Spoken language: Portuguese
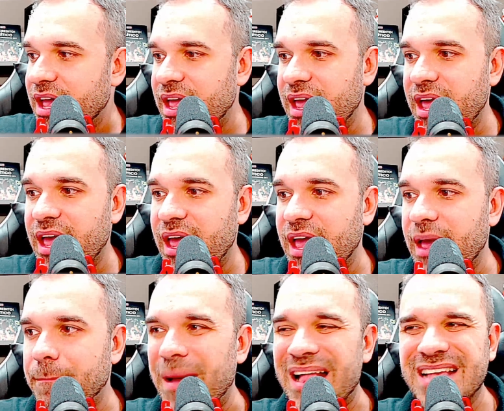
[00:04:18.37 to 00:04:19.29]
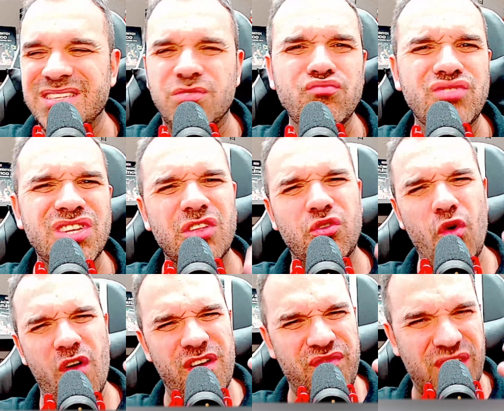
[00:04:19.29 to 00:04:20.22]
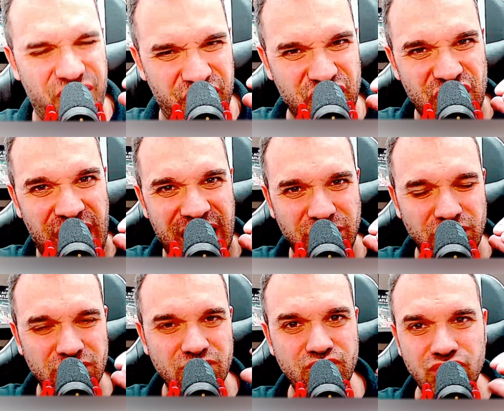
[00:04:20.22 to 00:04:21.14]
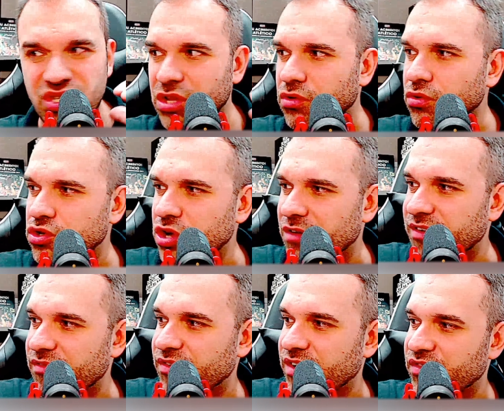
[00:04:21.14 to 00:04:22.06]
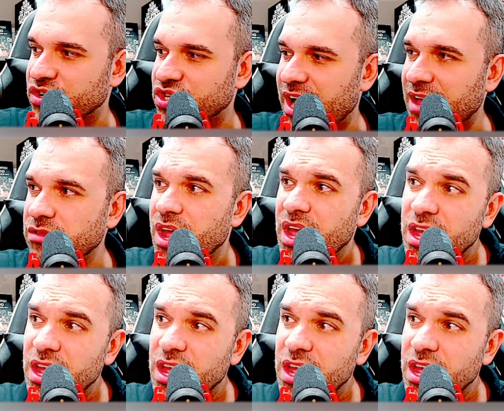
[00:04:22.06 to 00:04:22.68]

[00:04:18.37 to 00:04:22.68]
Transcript: É, parece que um setor vai ficar fechado, um setor só que vai ficar fechado.